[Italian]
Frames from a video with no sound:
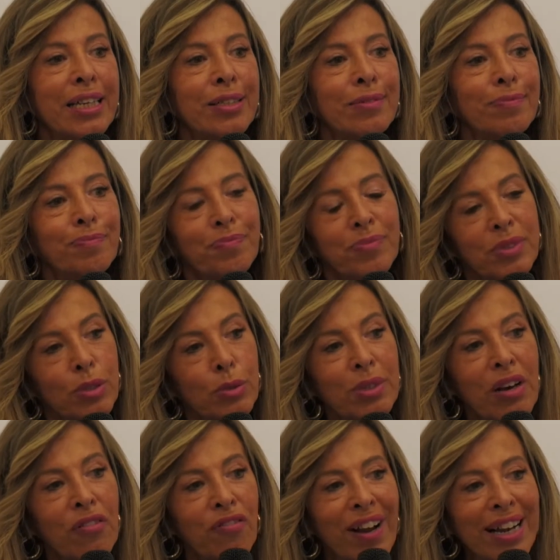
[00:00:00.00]
E poi,
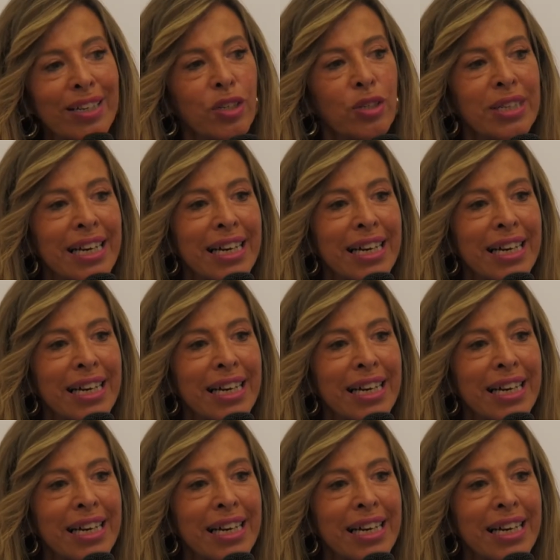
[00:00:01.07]
se il livello